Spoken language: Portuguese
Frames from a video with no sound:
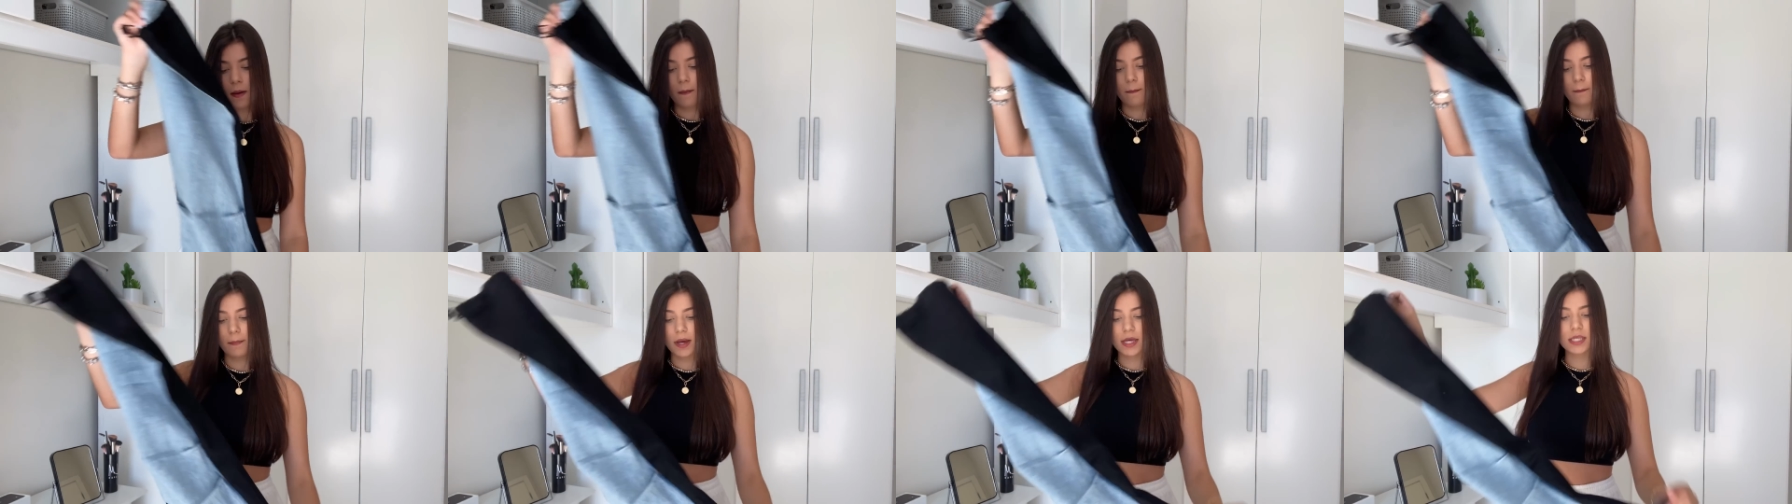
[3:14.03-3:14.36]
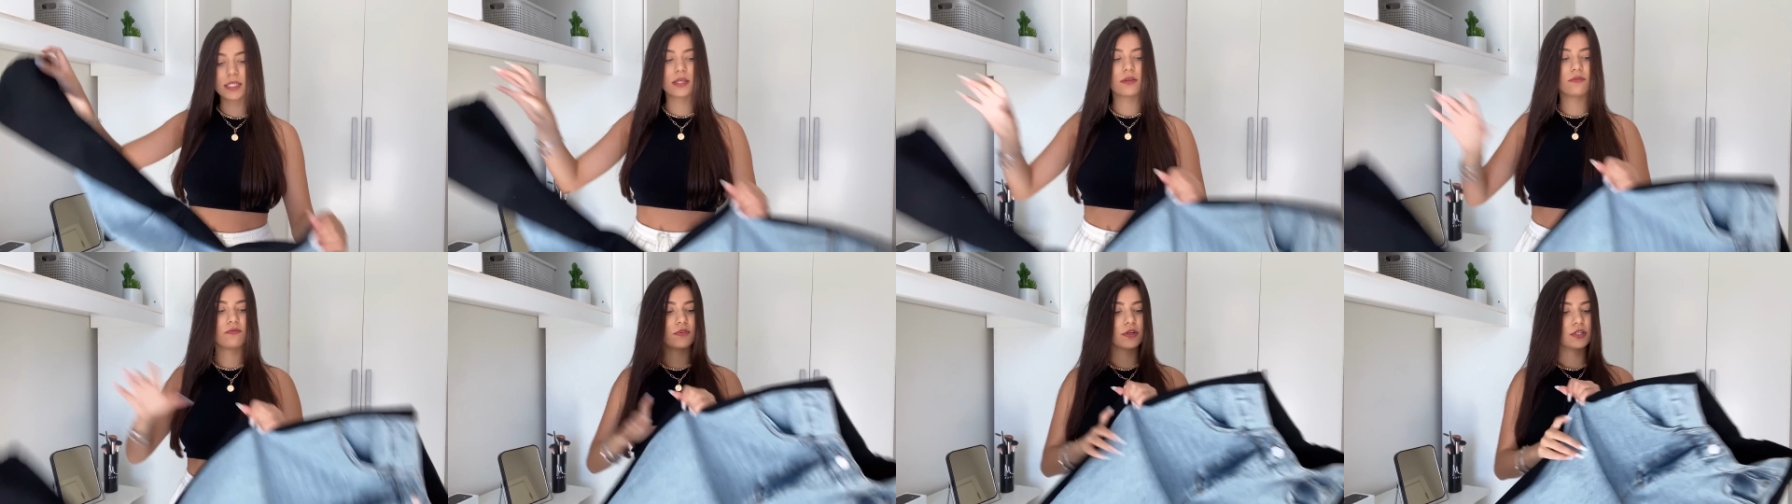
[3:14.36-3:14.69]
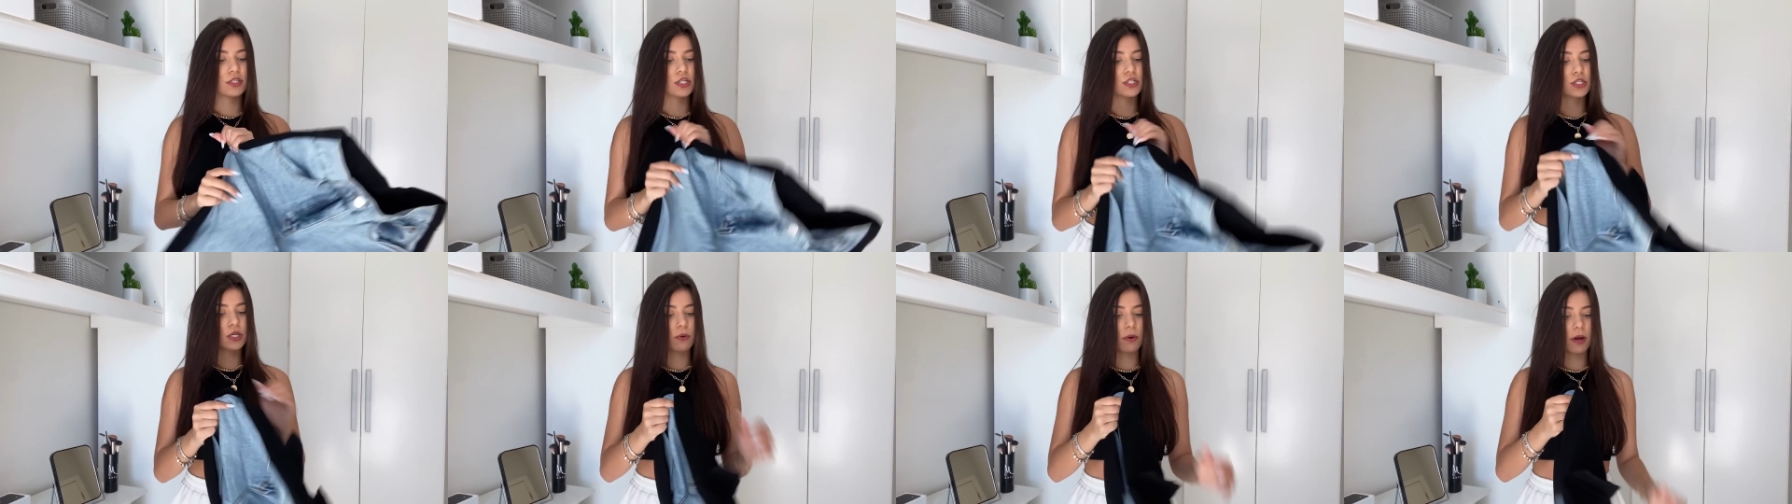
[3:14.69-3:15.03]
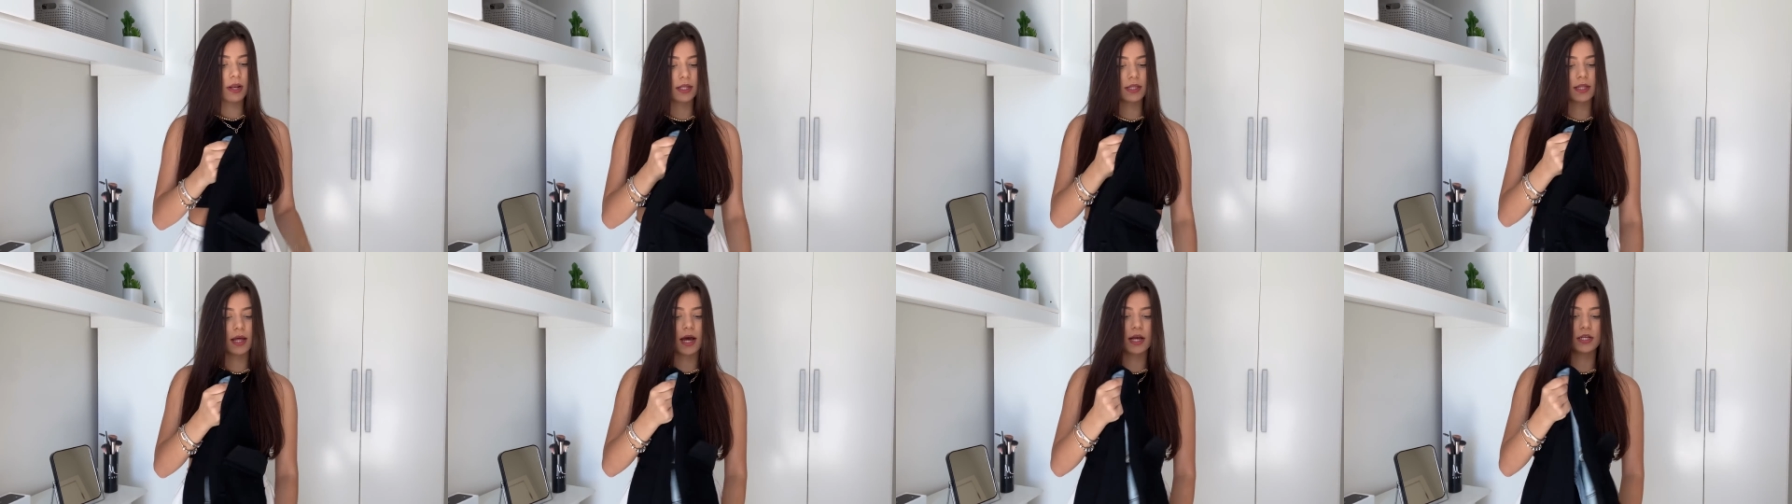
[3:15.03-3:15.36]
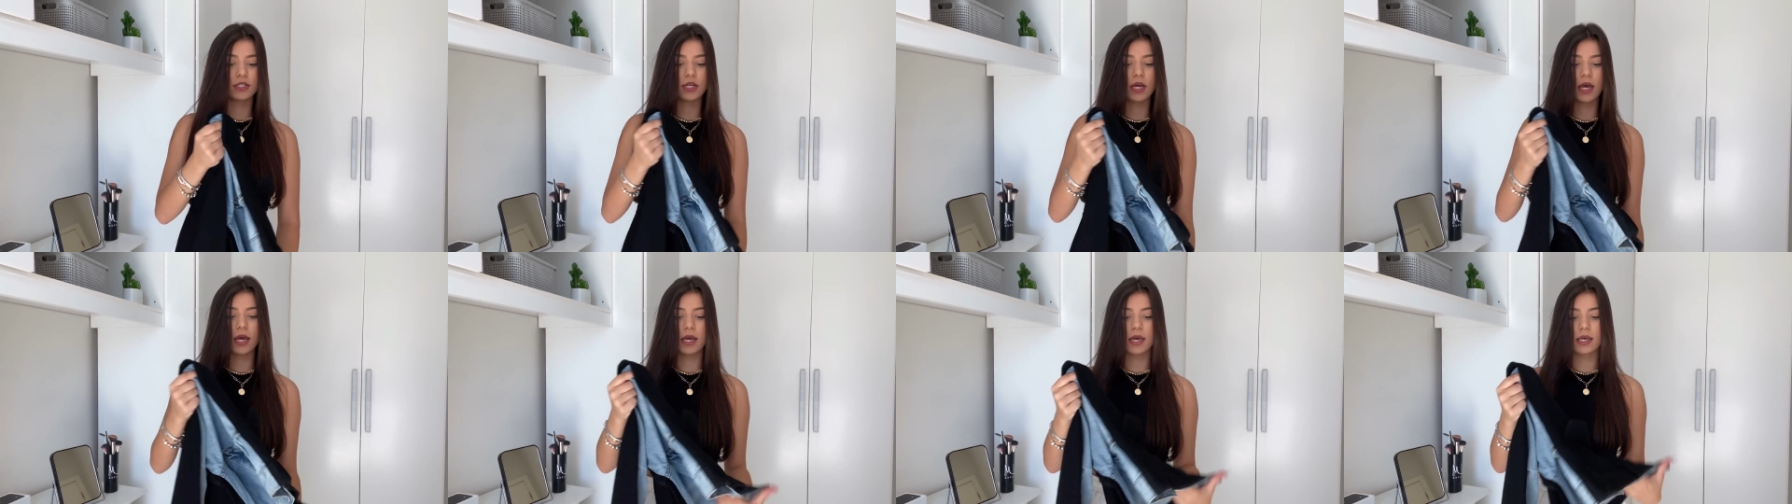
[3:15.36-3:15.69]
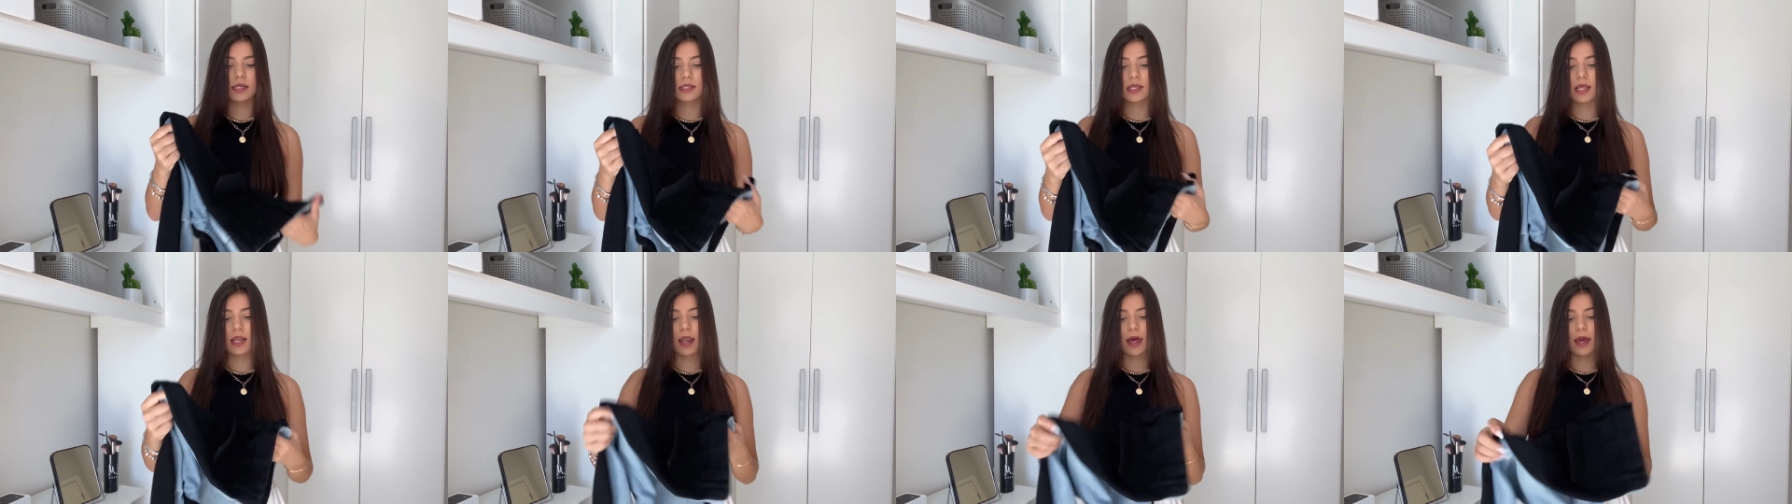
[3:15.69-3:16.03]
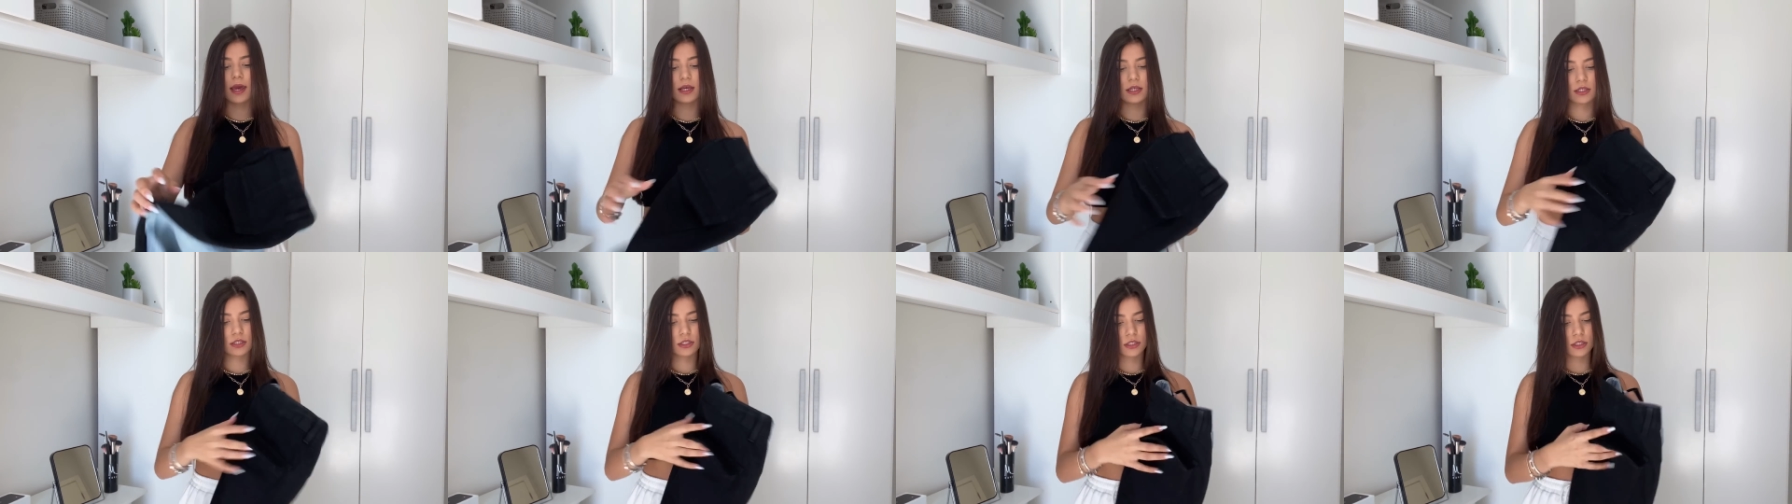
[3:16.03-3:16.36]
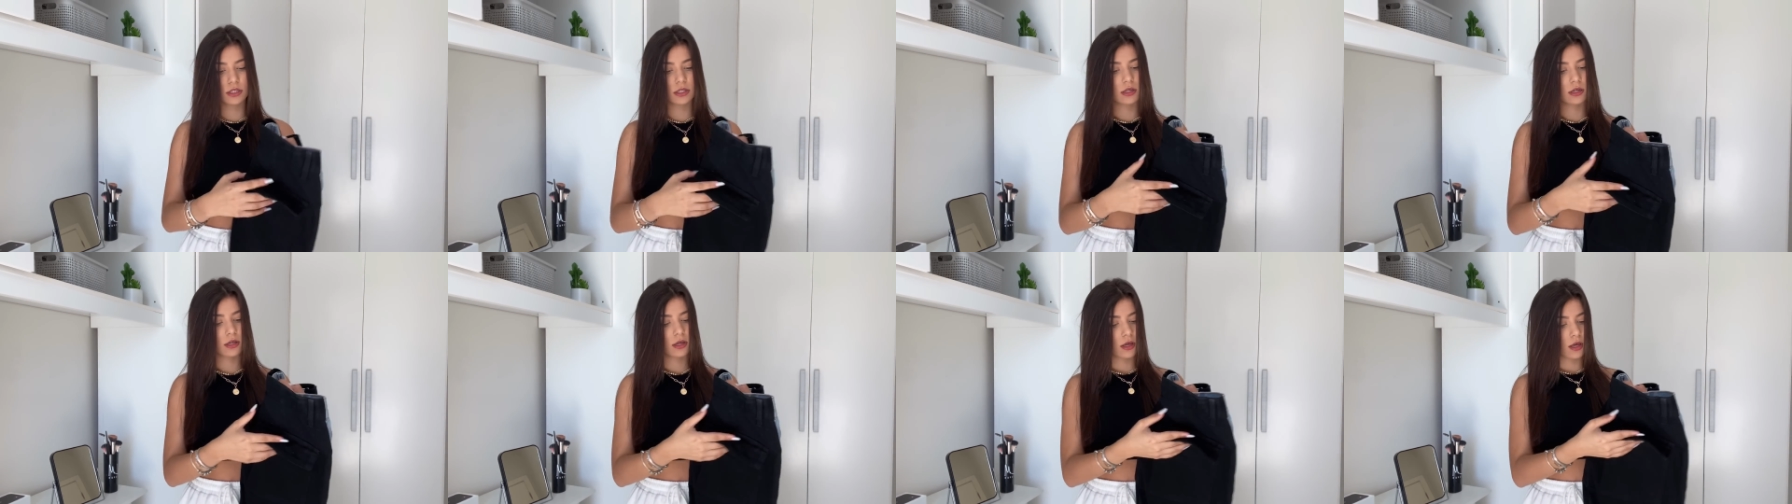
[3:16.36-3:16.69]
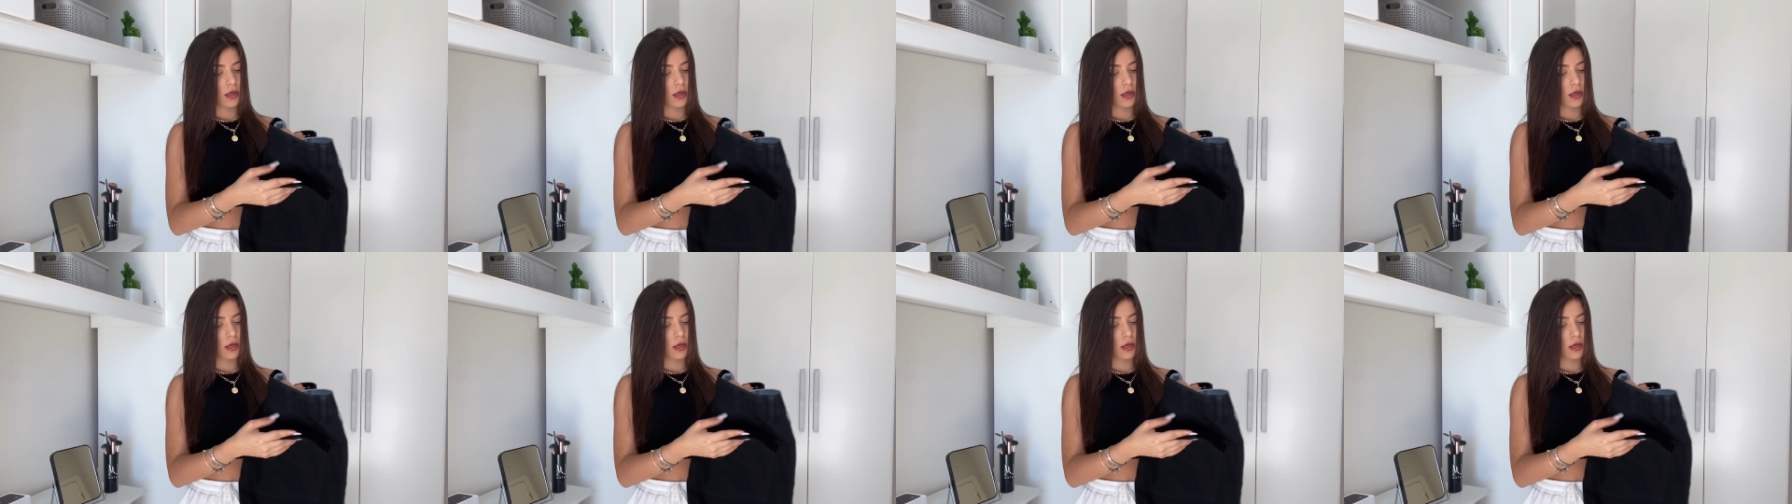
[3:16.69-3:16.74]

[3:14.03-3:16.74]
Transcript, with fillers: Mas enfim, gente, a qualidade é excelente.